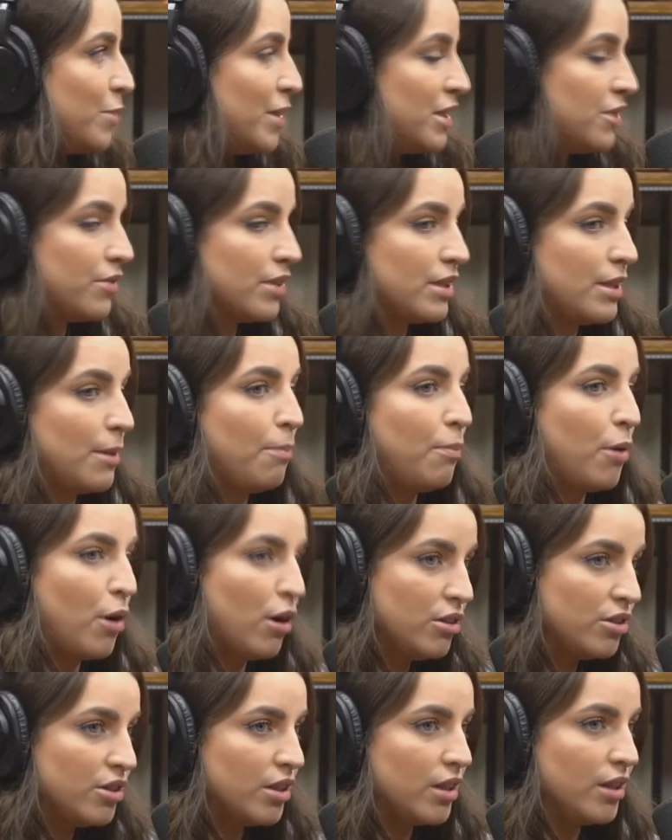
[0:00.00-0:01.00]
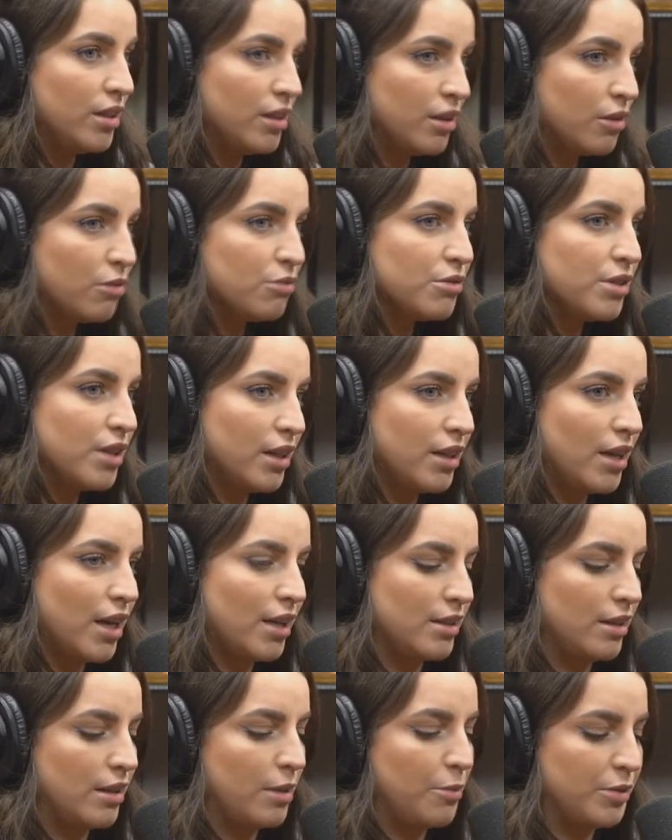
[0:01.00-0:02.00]
as gírias, mas você pode ainda
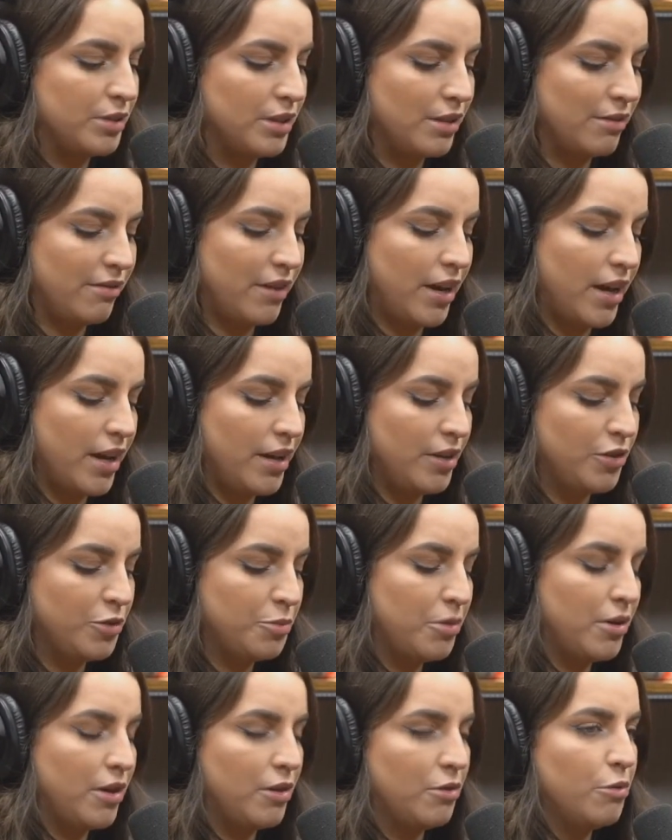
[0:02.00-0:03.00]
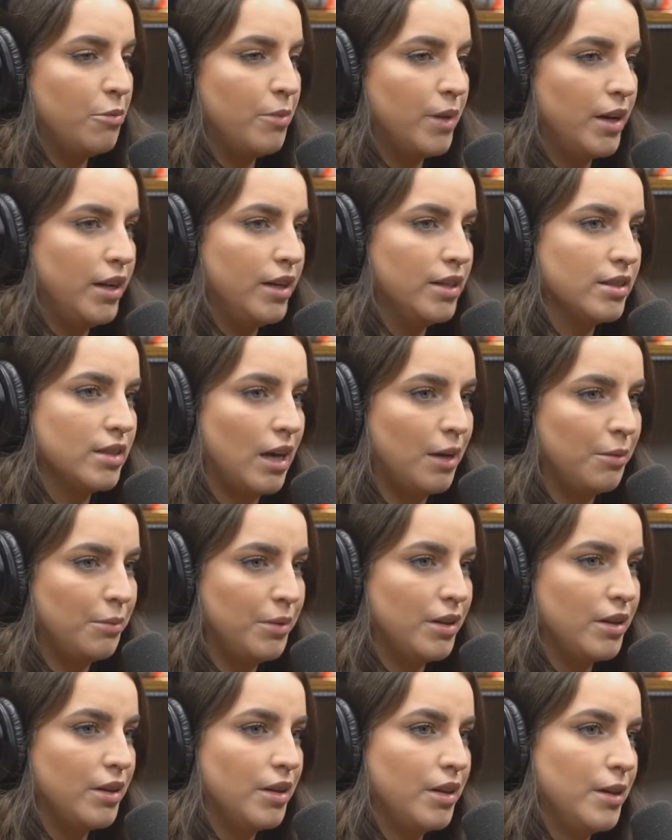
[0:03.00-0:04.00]
consertar. Você, depois você vai e, tipo, arruma ali,
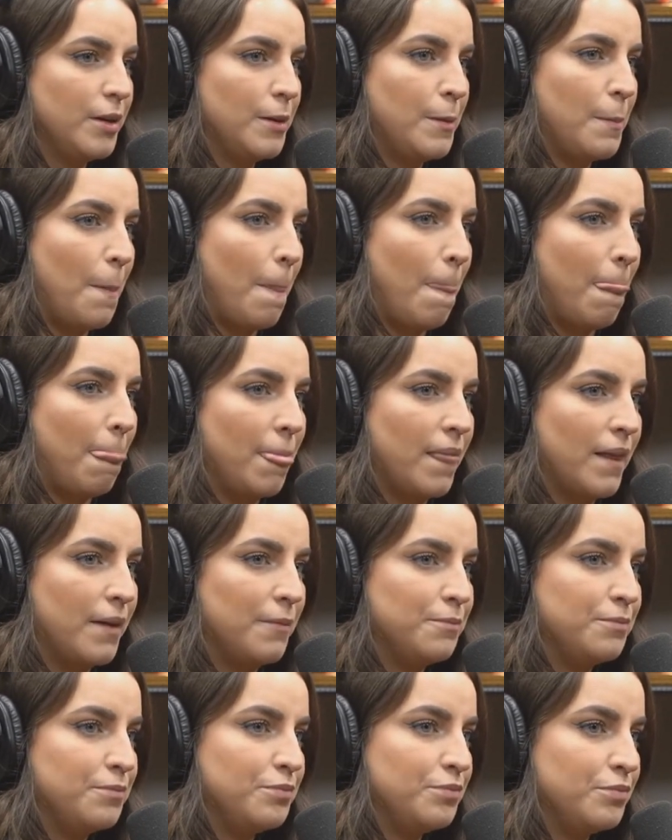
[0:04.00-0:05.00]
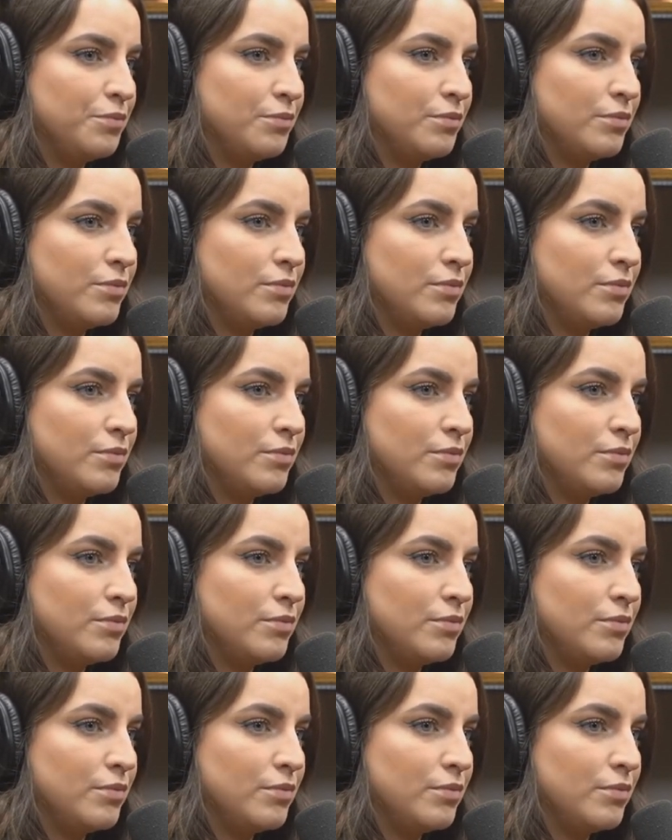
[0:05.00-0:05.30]
sabe? Pô, É bem fácil, é